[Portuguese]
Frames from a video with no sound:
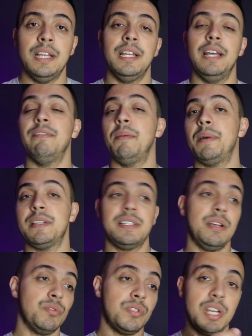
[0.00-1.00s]
Né? Vai
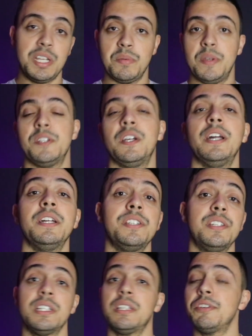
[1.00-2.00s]
passar os três meses de
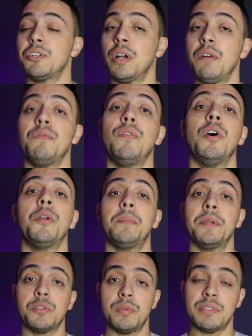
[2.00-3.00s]
garantia, você vai jogar fora, o
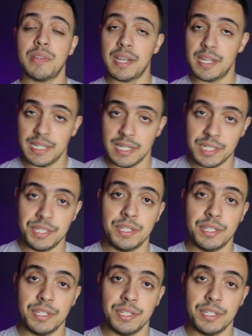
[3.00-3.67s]
prejuízo é grande.